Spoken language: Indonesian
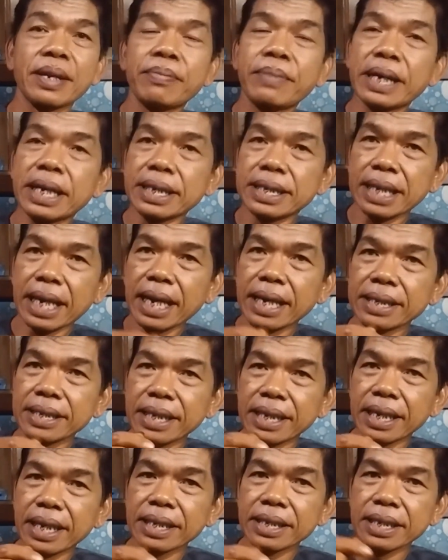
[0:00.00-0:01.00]
Pada
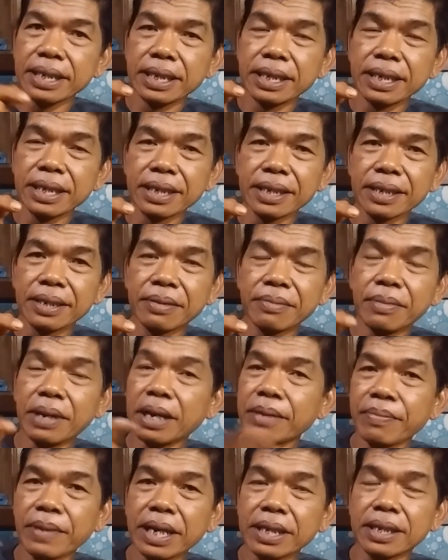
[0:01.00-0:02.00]
saatnya nanti,
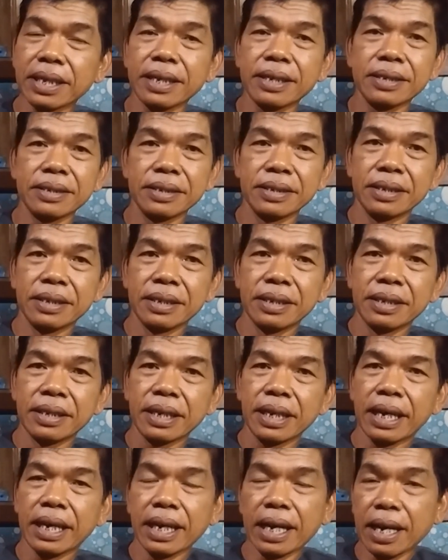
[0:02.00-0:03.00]
maaf kata,
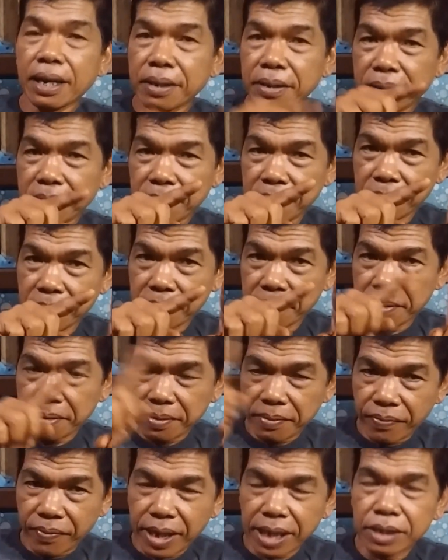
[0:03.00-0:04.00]
karena
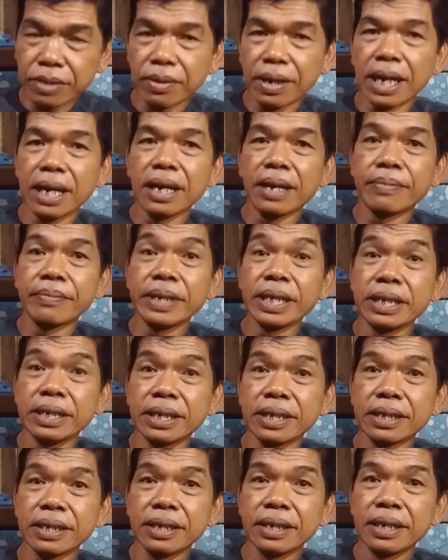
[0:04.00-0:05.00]
faktor alam
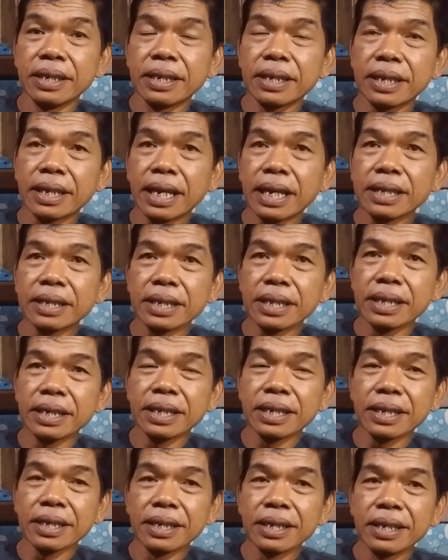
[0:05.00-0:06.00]
ini,
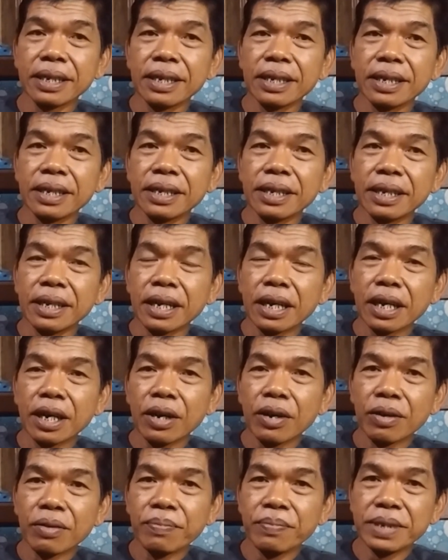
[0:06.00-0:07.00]
nanti
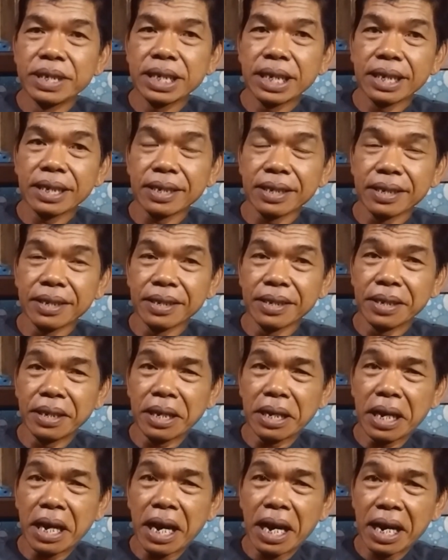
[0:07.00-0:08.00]
engkau bisa
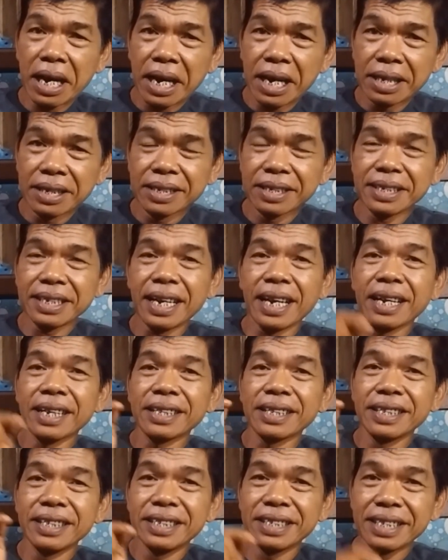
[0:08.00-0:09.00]
akan
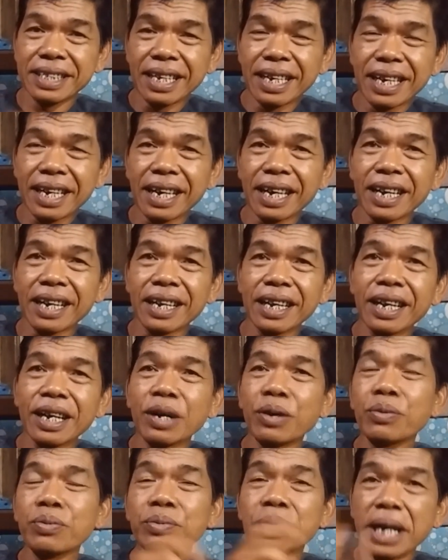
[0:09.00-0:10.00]
sangat nista
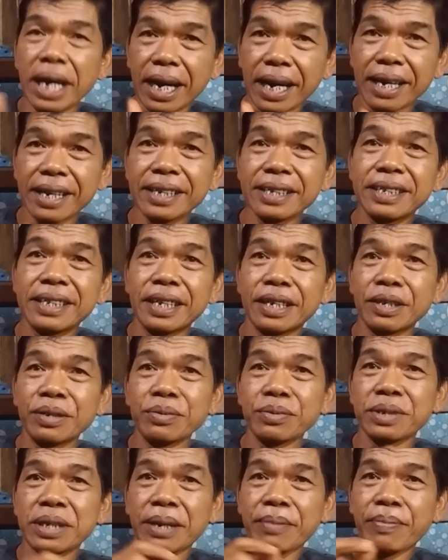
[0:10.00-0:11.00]
karena ulah dan
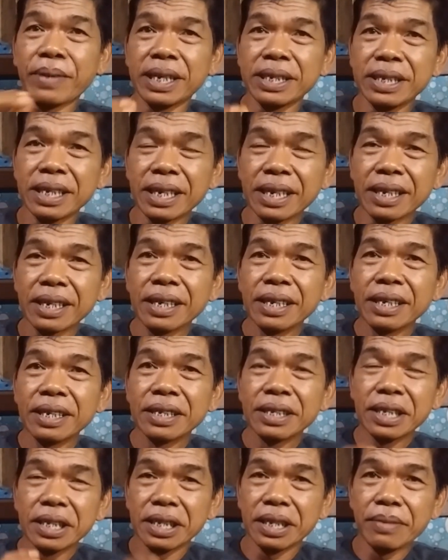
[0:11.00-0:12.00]
ucapannya
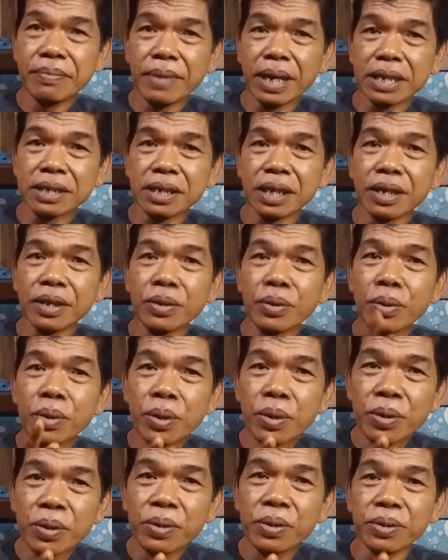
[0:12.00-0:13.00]
titi sana.
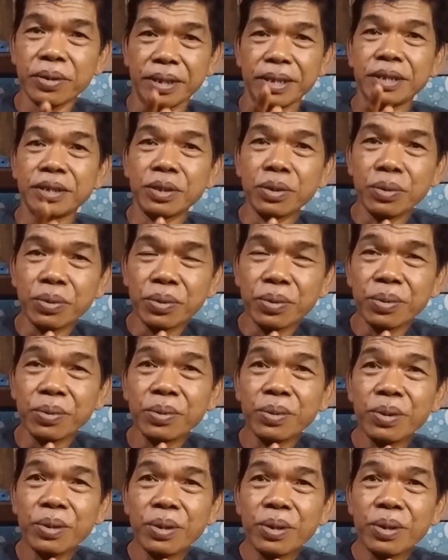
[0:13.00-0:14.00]
woi itu
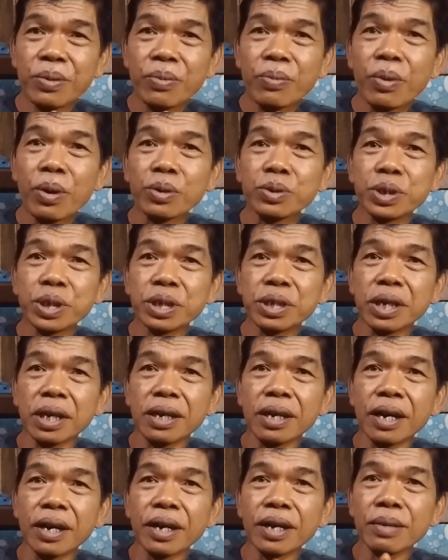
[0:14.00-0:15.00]
wong sing
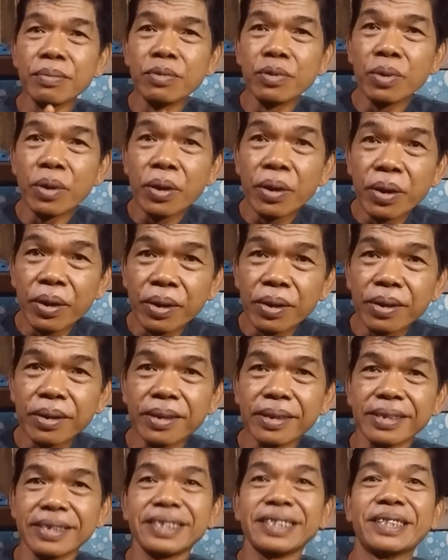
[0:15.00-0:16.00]
dagang ilmu
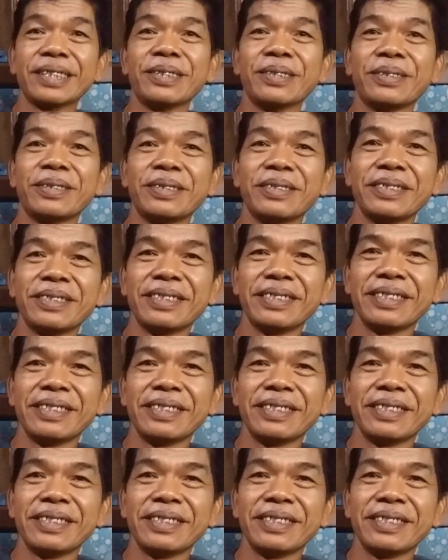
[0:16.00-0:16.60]
woi Itu loh.